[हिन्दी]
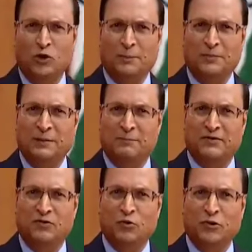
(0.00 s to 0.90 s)
अपने
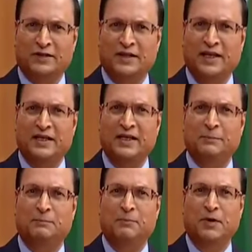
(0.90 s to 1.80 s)
बच्चों कहते हैं कि
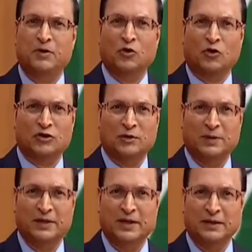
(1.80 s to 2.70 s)
डॉक्टर
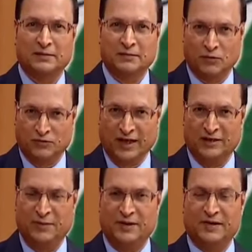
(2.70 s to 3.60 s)
बने
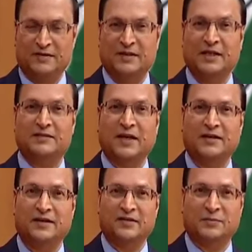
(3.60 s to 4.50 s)
साइंस में इंटरेस्टेड है
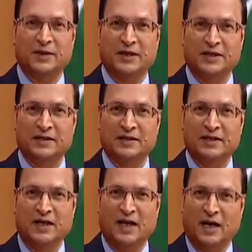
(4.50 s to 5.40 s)
साइंटिस्ट बने
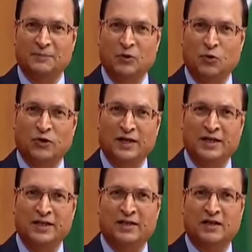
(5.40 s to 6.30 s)
आपने रोका
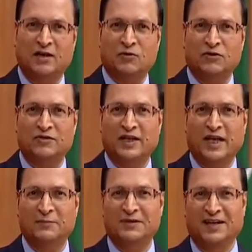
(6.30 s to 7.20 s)
नहीं ये कहा कौन सी
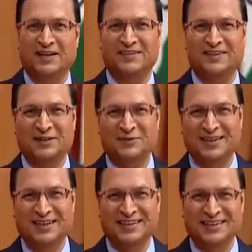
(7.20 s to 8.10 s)
लाइन में जा रहे हैं सिंगर बनने